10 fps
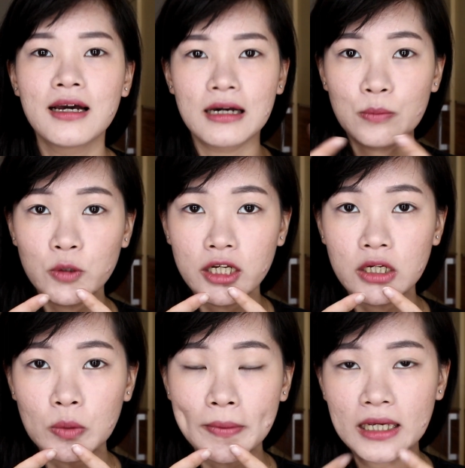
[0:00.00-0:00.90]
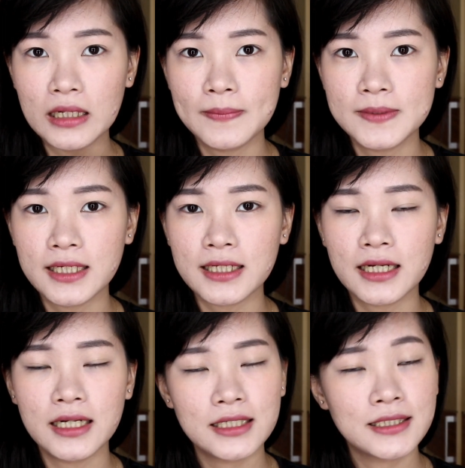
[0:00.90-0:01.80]
kemudian aku pakai lipstick
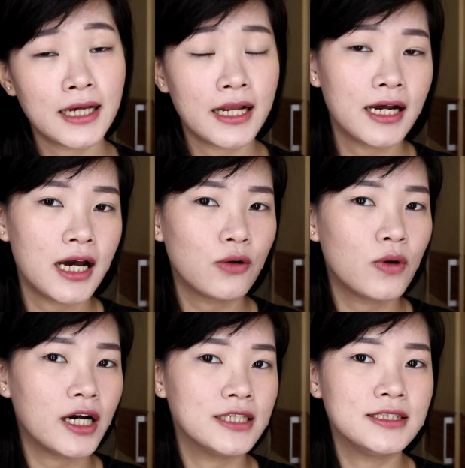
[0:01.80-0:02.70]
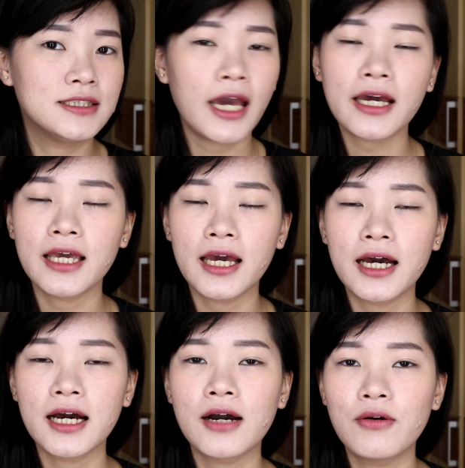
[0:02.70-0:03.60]
dan ya sekarang aku akan cek
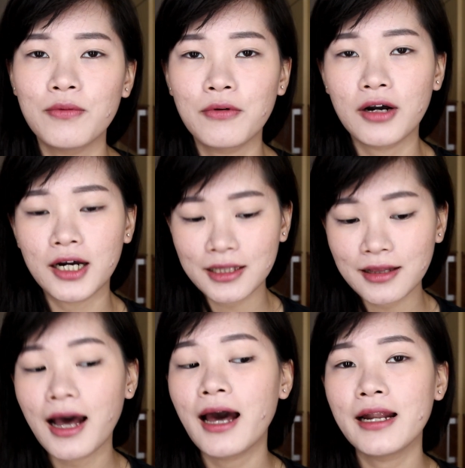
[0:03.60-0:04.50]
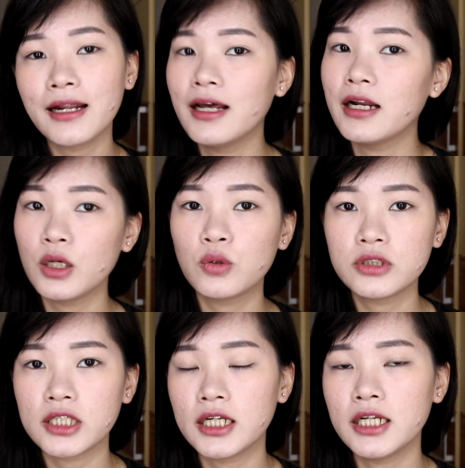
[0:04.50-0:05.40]
ya ketahanan dari
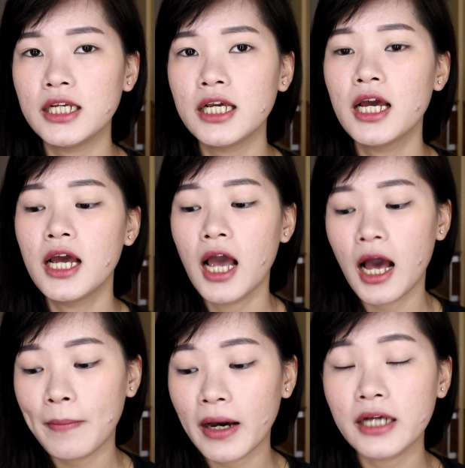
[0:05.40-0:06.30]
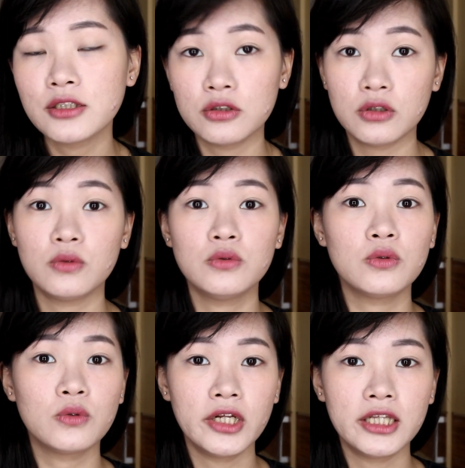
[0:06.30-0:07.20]
cushion ini apakah cocok
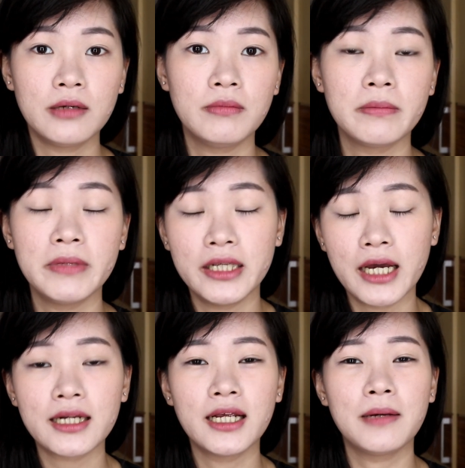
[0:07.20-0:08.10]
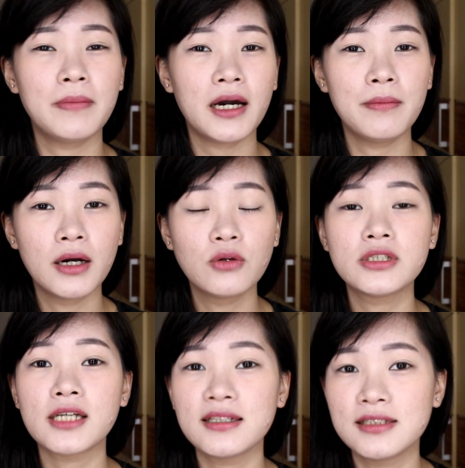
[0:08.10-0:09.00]
untuk kulit yang berminyak dan apakah bagus
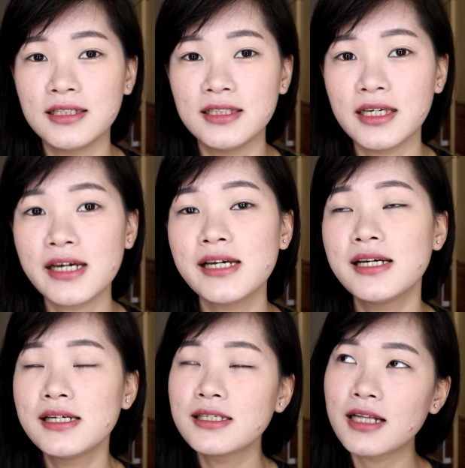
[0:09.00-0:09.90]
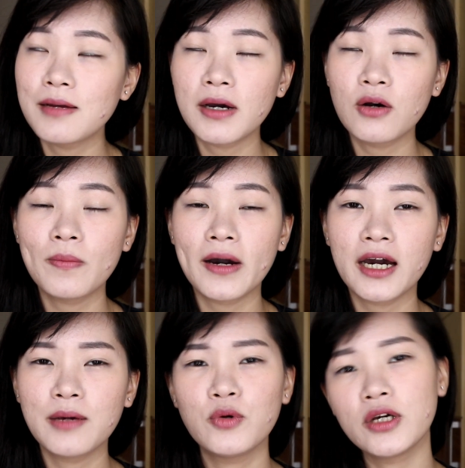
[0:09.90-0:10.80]
hasilnya selama aku
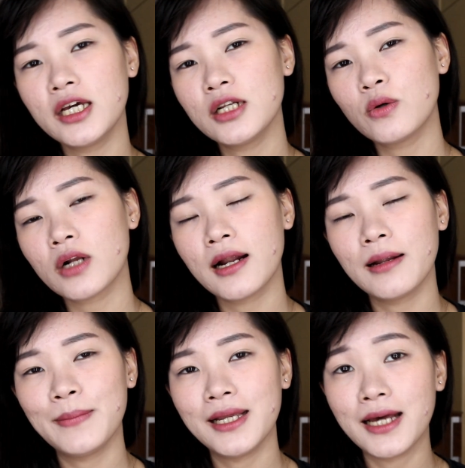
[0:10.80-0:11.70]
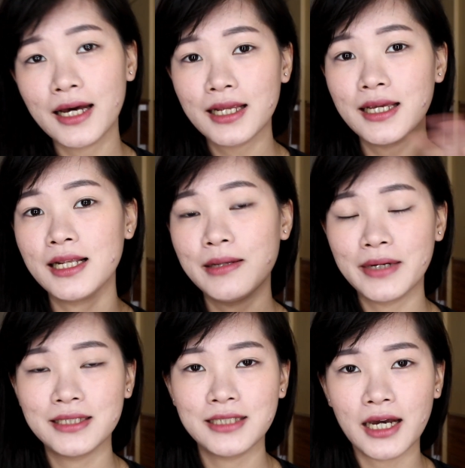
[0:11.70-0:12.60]
pakai mungkin kurang lebih dari
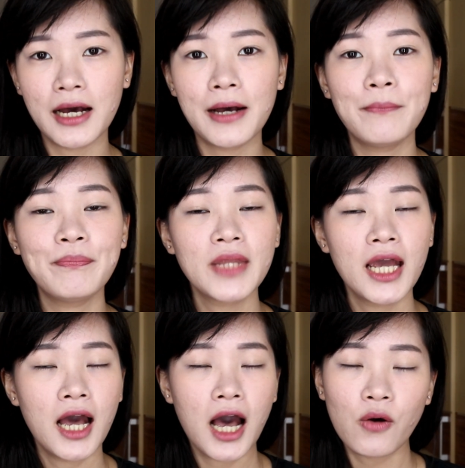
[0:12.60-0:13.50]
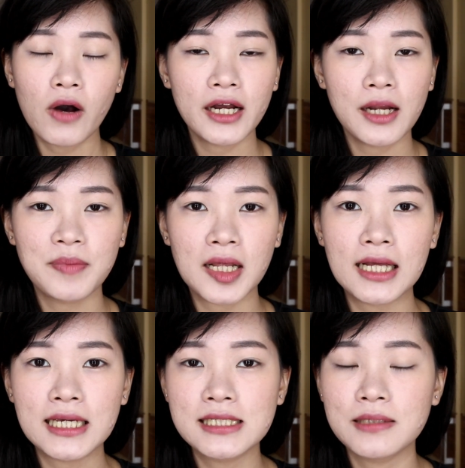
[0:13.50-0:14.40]
5 jam aku akan update
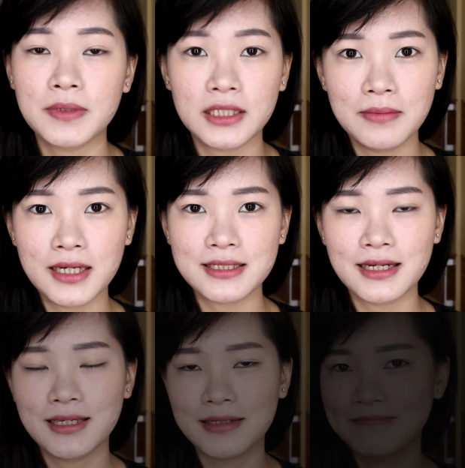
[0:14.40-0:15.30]
lagi seperti biasanya